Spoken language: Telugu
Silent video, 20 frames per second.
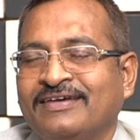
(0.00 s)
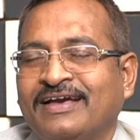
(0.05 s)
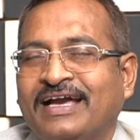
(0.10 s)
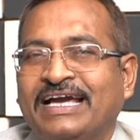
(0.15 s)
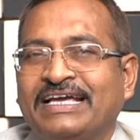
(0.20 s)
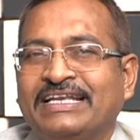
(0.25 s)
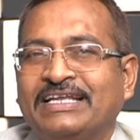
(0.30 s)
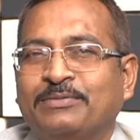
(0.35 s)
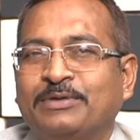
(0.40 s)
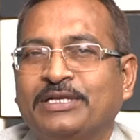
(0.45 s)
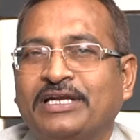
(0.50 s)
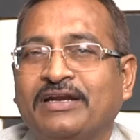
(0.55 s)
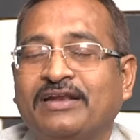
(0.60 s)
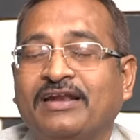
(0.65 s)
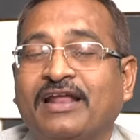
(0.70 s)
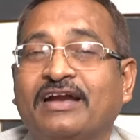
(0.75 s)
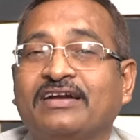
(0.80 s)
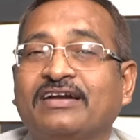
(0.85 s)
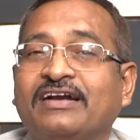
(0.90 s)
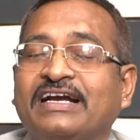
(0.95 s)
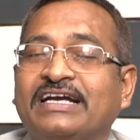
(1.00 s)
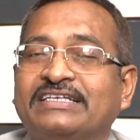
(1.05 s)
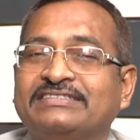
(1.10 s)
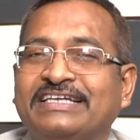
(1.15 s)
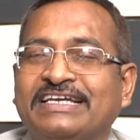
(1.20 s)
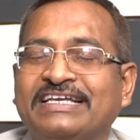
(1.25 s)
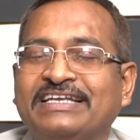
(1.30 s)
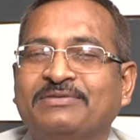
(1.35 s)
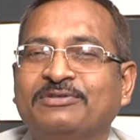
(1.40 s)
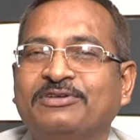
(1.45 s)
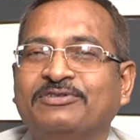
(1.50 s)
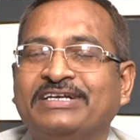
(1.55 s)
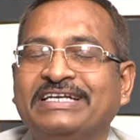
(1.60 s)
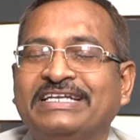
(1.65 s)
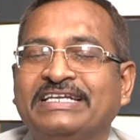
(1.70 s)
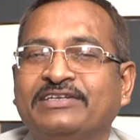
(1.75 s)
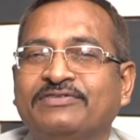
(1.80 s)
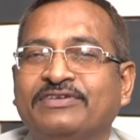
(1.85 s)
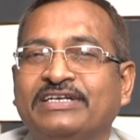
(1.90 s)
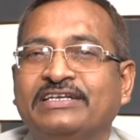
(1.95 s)
ఆయన ఏమన్నాడు నాకు ఇంకా సైన్యం ఇవ్వండి
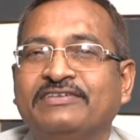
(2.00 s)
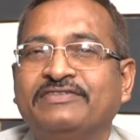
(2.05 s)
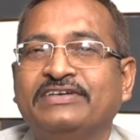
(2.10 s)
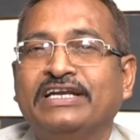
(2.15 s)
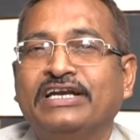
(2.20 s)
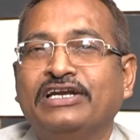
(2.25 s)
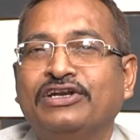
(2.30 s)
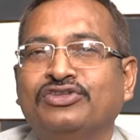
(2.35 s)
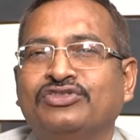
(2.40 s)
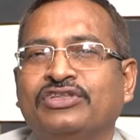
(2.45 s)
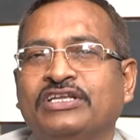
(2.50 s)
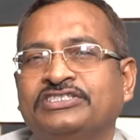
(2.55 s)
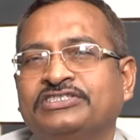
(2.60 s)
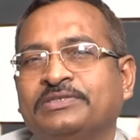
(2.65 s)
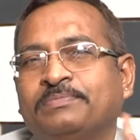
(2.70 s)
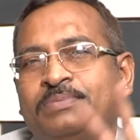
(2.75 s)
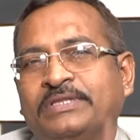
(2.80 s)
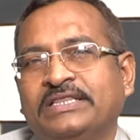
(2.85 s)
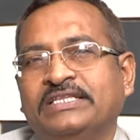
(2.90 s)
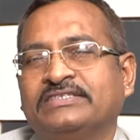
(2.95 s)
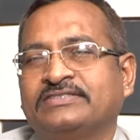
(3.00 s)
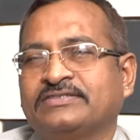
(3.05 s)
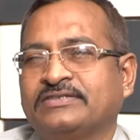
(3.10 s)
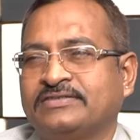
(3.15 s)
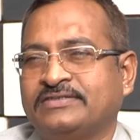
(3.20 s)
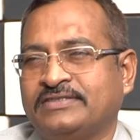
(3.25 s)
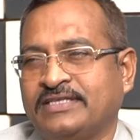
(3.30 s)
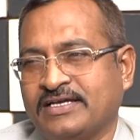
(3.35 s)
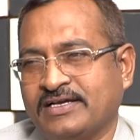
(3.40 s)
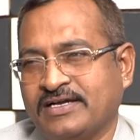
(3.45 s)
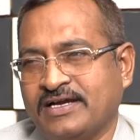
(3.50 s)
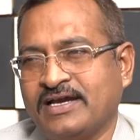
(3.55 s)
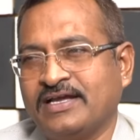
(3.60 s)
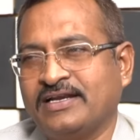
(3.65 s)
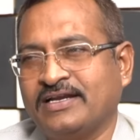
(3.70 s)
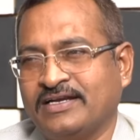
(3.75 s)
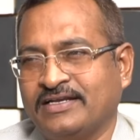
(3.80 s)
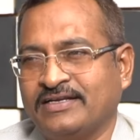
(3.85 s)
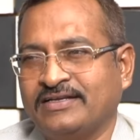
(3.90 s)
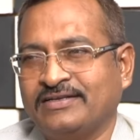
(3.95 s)
ఇటువంటివి రెండు వందల షిప్పులు తీసుకొస్తా ఇంకా
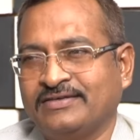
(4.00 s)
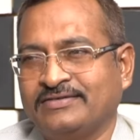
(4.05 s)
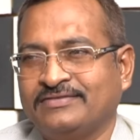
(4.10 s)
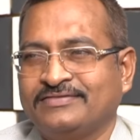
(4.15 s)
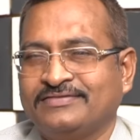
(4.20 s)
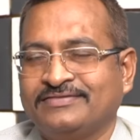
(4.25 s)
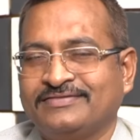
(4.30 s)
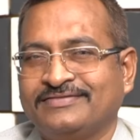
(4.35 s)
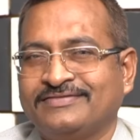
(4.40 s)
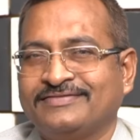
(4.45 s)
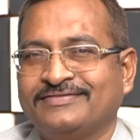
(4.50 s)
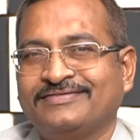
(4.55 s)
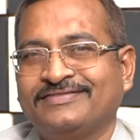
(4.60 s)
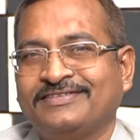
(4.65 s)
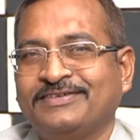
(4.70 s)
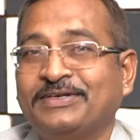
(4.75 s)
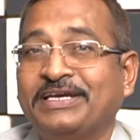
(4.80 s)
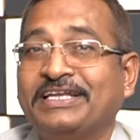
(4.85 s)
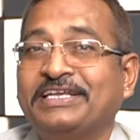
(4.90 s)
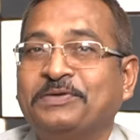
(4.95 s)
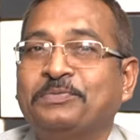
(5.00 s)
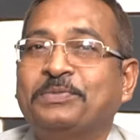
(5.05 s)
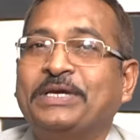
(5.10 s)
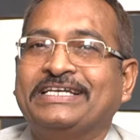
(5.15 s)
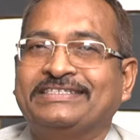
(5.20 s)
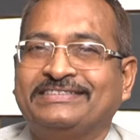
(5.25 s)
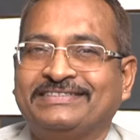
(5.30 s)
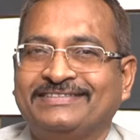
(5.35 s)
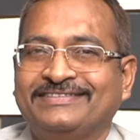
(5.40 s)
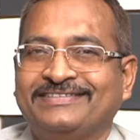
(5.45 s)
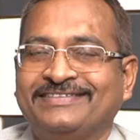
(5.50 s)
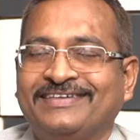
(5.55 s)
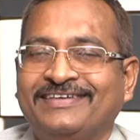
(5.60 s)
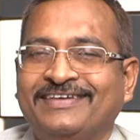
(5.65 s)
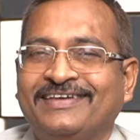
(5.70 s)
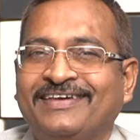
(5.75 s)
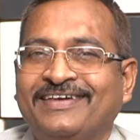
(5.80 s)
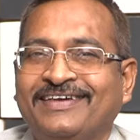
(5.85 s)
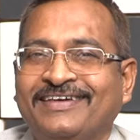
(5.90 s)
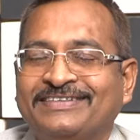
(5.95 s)
అన్నాడంట యూ కెన్ ఇమాజిన్
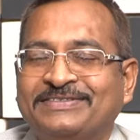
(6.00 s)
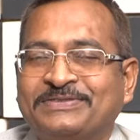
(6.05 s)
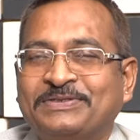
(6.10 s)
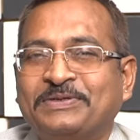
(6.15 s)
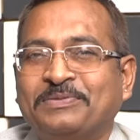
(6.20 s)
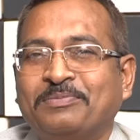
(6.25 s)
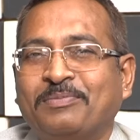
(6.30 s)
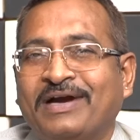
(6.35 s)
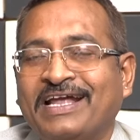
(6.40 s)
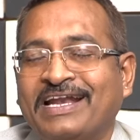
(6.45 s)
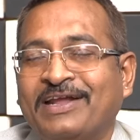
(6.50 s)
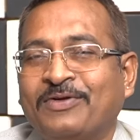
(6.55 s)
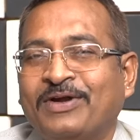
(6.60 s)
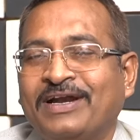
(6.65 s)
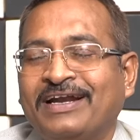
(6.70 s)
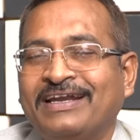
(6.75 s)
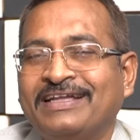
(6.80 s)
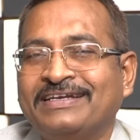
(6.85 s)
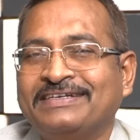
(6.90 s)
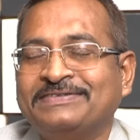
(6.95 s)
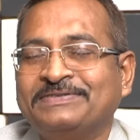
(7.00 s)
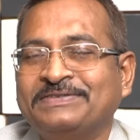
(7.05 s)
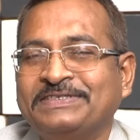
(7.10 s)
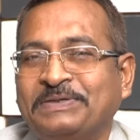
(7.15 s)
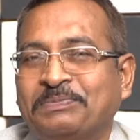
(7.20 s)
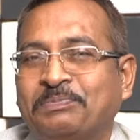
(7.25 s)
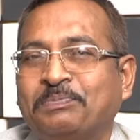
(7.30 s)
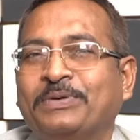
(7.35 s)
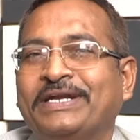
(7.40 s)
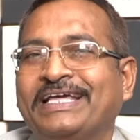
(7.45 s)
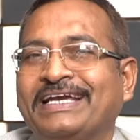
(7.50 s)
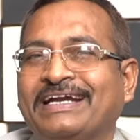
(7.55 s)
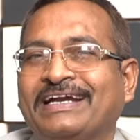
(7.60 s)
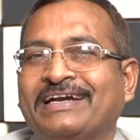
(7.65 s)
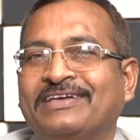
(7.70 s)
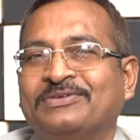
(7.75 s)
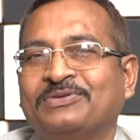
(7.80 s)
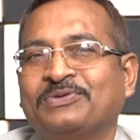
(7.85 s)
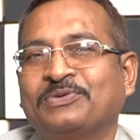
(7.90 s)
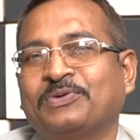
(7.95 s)
సో మన వాళ్లకు ఇప్పుడే
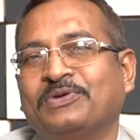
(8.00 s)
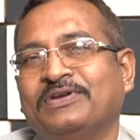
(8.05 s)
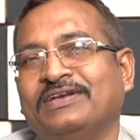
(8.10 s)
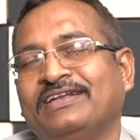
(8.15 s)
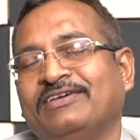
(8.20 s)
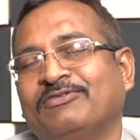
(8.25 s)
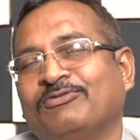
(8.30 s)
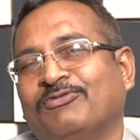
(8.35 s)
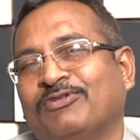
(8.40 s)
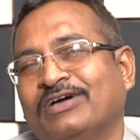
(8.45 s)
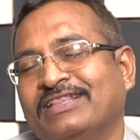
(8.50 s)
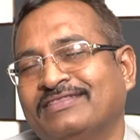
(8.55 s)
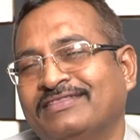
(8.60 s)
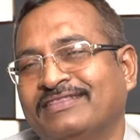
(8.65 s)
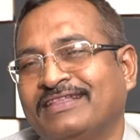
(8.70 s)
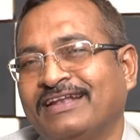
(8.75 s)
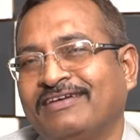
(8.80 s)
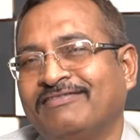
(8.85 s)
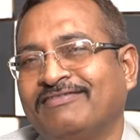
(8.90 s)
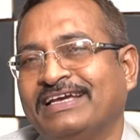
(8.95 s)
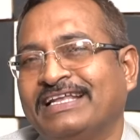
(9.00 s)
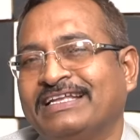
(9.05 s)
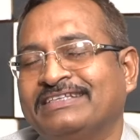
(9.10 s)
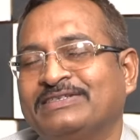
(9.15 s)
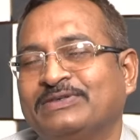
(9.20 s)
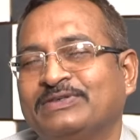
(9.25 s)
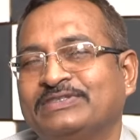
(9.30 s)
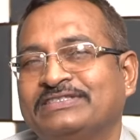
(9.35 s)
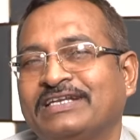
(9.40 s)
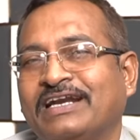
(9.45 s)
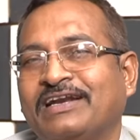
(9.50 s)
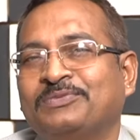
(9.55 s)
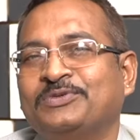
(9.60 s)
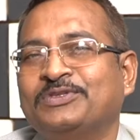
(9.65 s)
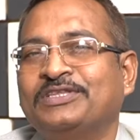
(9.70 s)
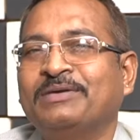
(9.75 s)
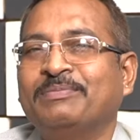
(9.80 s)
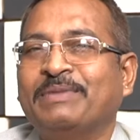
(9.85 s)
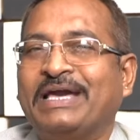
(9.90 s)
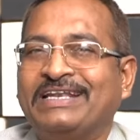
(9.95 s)
కాదు కొన్ని వందల వేల సంవత్సరాల
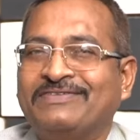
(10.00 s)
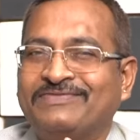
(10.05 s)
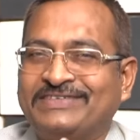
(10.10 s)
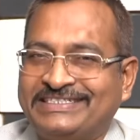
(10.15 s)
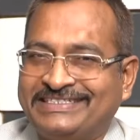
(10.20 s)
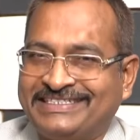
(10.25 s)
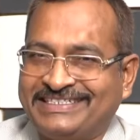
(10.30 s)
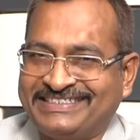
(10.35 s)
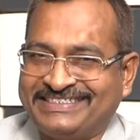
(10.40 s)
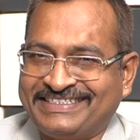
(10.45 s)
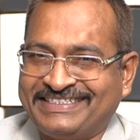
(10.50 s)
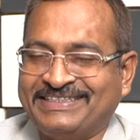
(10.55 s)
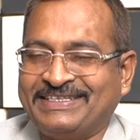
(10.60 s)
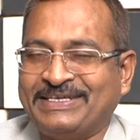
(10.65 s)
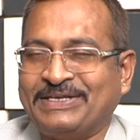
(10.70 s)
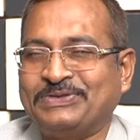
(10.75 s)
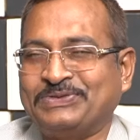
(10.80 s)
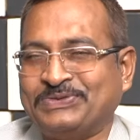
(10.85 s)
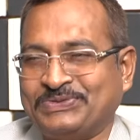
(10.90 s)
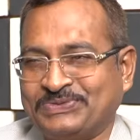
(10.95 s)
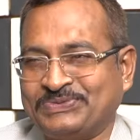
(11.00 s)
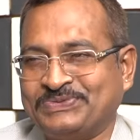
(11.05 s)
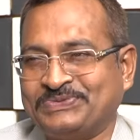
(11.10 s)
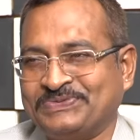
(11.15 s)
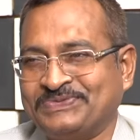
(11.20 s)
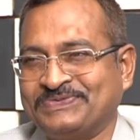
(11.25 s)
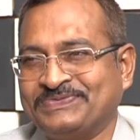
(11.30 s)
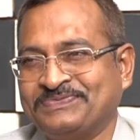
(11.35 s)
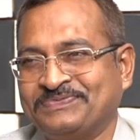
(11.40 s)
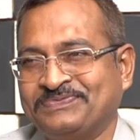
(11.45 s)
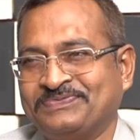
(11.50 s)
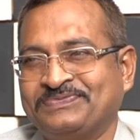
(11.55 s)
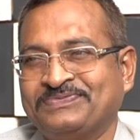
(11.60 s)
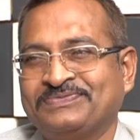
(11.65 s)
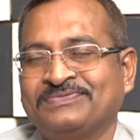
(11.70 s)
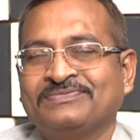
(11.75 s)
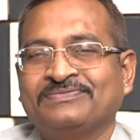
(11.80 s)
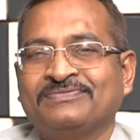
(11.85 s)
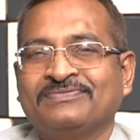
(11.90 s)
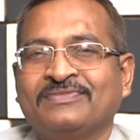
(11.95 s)
ముందే మేనిఫెస్టేషన్ తెలుసు
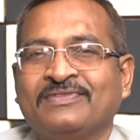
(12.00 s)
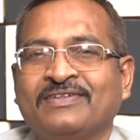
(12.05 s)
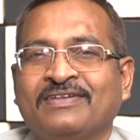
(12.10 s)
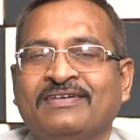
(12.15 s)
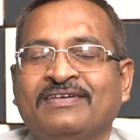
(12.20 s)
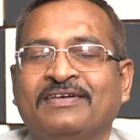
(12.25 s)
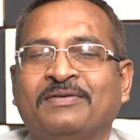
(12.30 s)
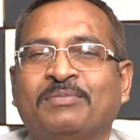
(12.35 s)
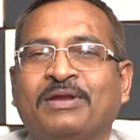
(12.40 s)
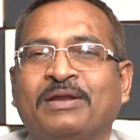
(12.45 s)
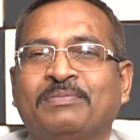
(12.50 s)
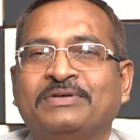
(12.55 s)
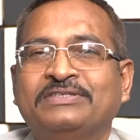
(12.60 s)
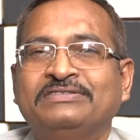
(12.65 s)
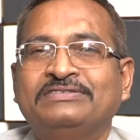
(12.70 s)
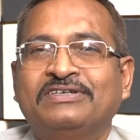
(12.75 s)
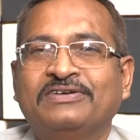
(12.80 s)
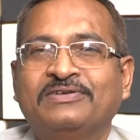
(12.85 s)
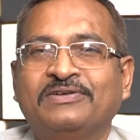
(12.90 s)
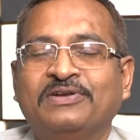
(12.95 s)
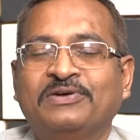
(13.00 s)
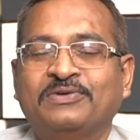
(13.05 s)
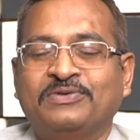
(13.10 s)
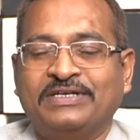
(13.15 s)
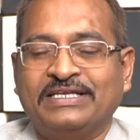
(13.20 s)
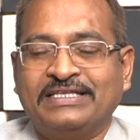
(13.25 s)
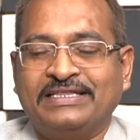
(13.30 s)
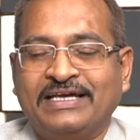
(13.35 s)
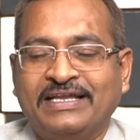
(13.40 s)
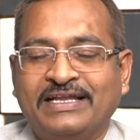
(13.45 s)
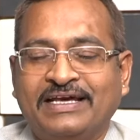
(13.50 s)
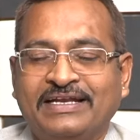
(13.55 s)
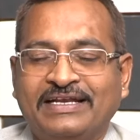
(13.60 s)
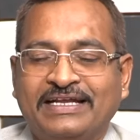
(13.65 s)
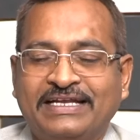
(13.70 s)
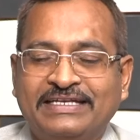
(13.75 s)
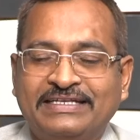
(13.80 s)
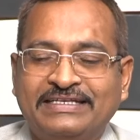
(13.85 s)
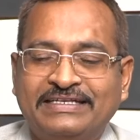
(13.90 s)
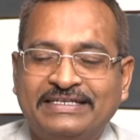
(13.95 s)
ప్రపంచంలో ఉన్న ధనాన్ని
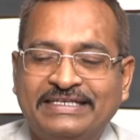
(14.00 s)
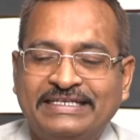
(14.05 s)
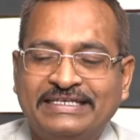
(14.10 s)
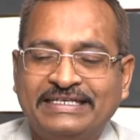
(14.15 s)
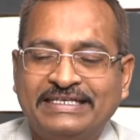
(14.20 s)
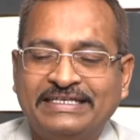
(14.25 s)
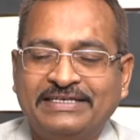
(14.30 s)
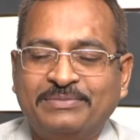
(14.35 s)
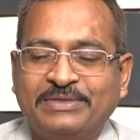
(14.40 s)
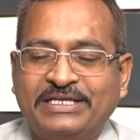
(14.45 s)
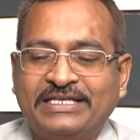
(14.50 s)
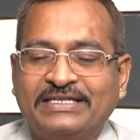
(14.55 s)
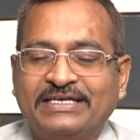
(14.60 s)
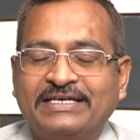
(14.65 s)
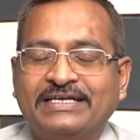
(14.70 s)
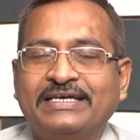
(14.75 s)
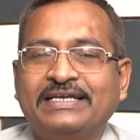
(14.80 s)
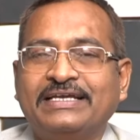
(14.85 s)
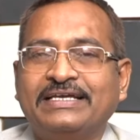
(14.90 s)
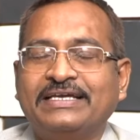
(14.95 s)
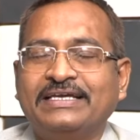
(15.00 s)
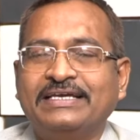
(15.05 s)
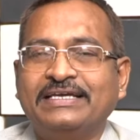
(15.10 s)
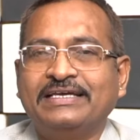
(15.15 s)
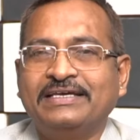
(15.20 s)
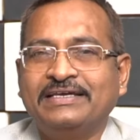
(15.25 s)
అన్నిటినీ మన దగ్గరికి